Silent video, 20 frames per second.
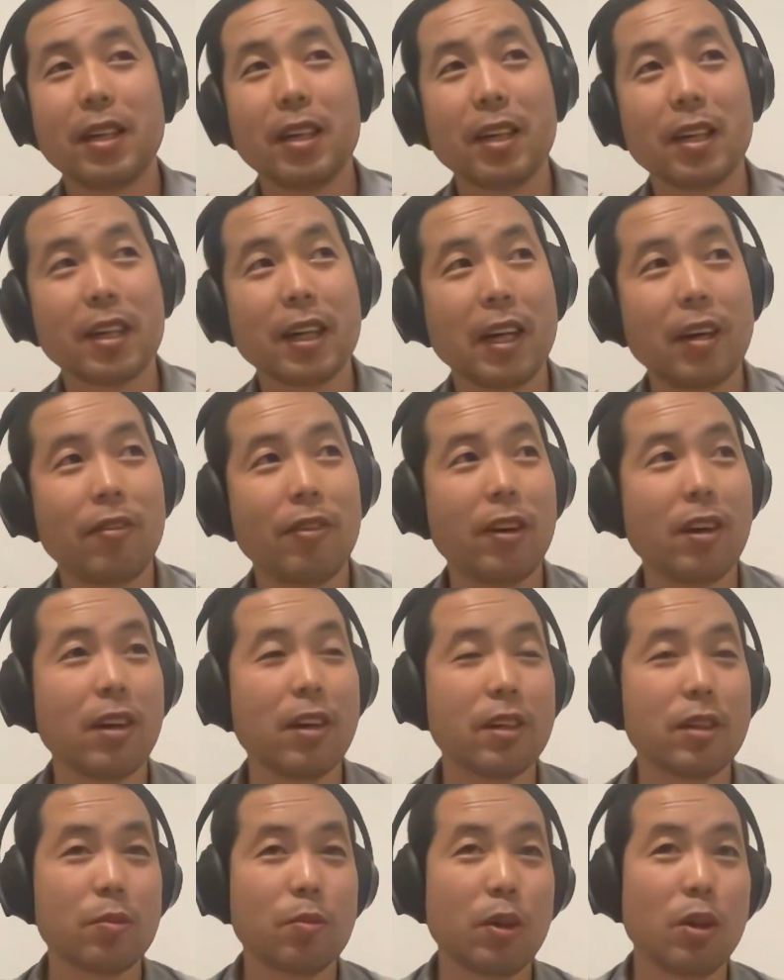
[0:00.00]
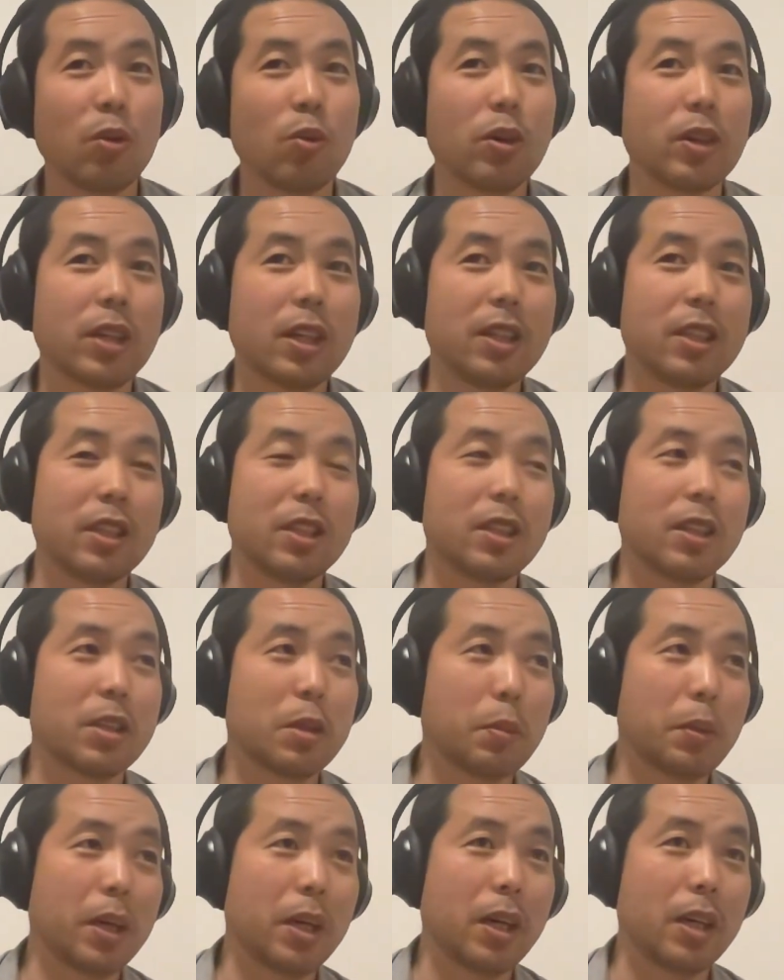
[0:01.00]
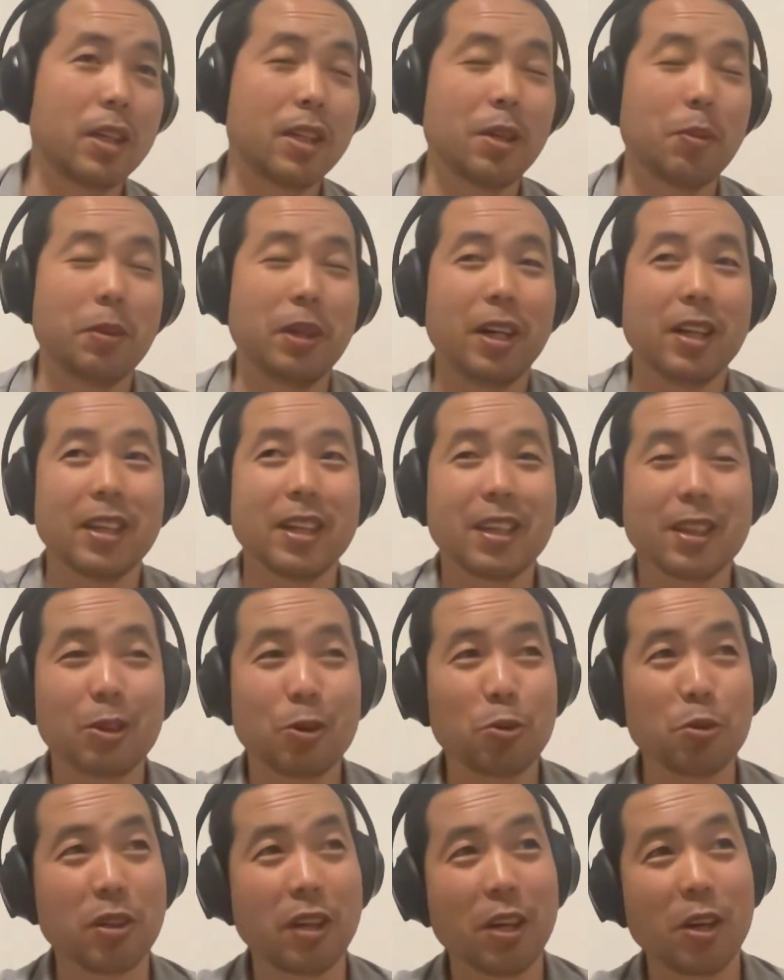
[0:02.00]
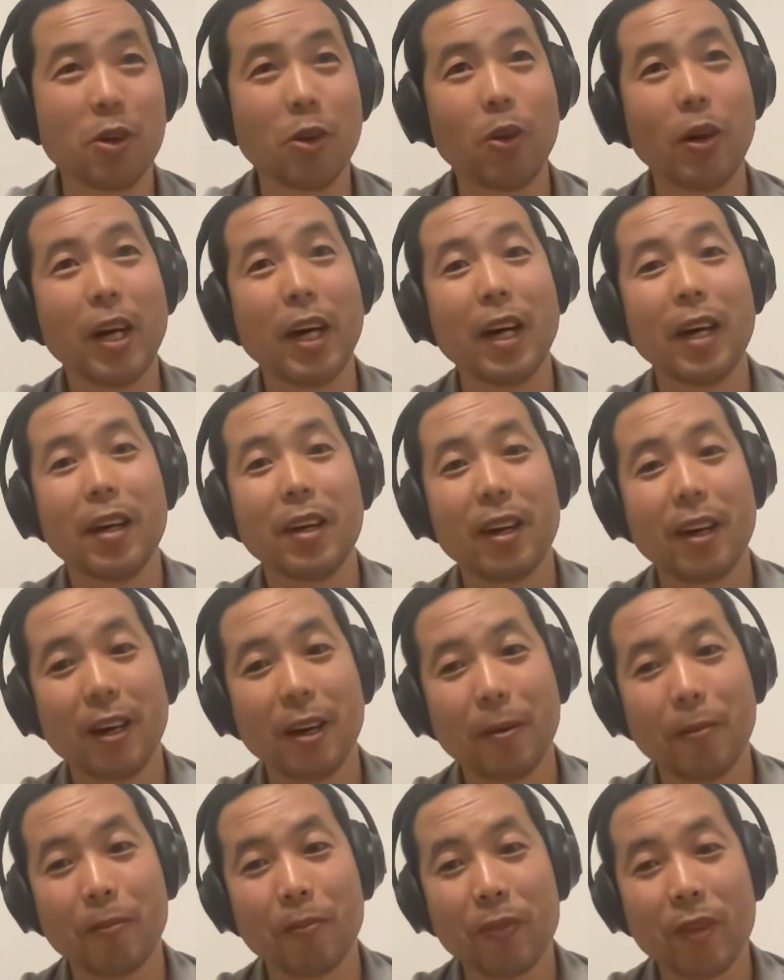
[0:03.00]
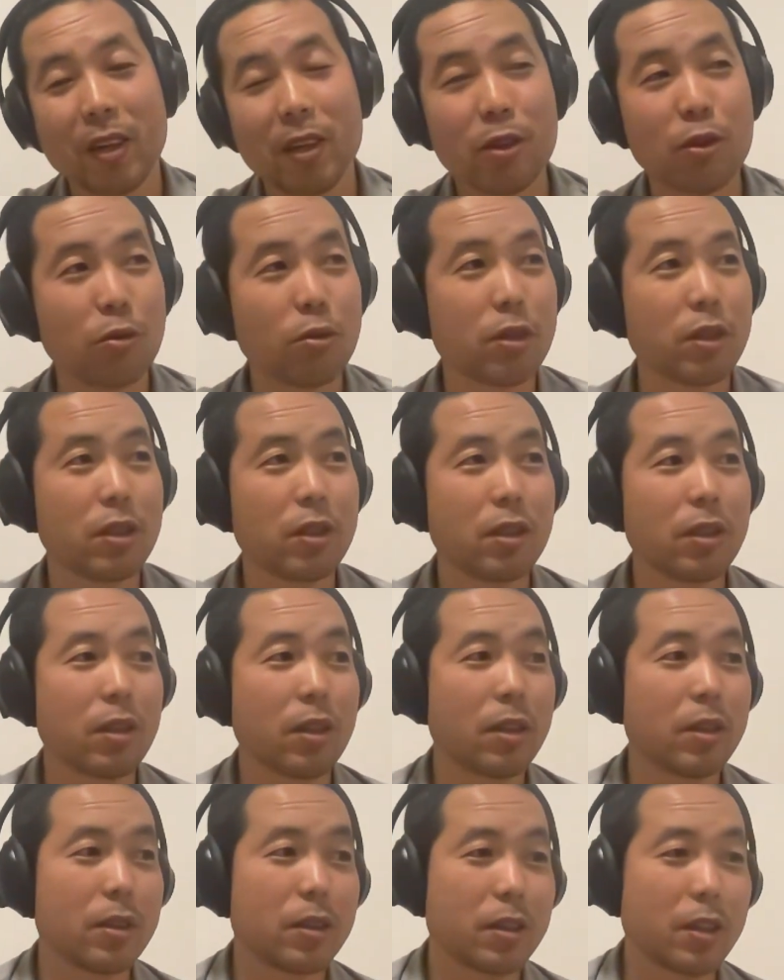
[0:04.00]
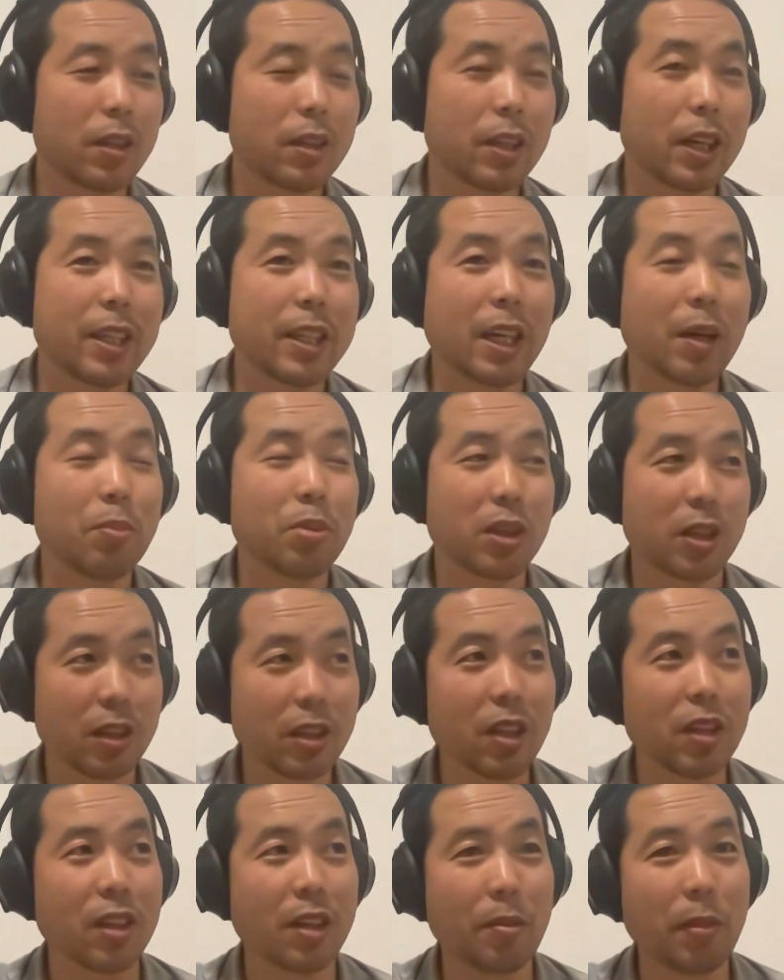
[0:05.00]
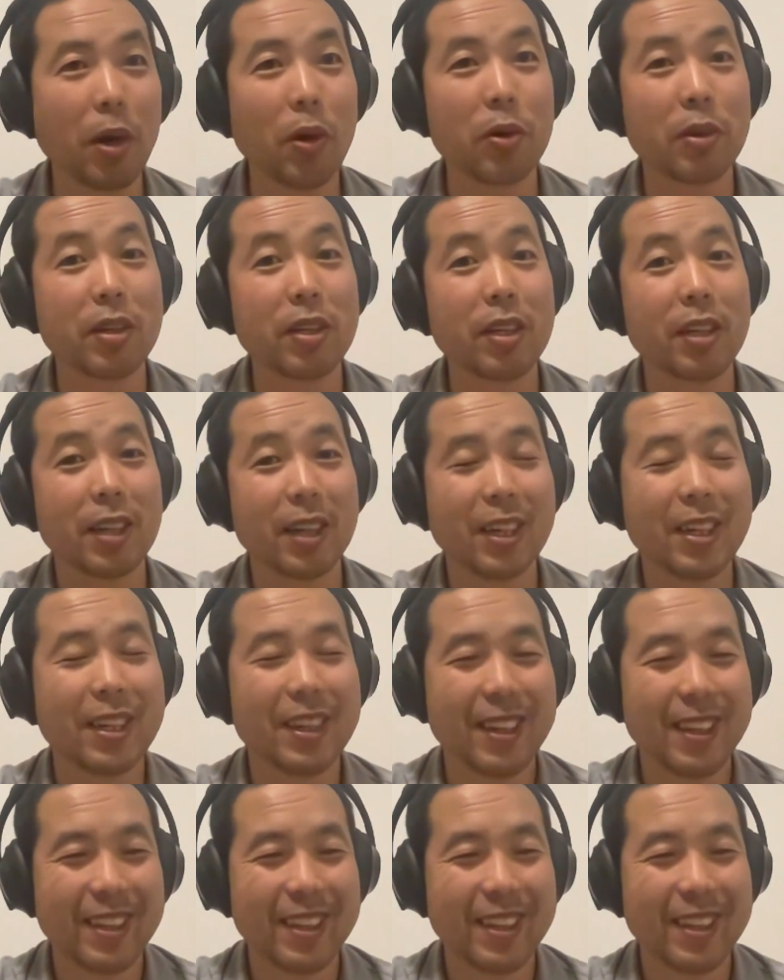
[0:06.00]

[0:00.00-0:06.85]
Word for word: 啊，开放了什么洛杉矶什么什么样的通商口岸啊，从此呃让大家平等的贸易，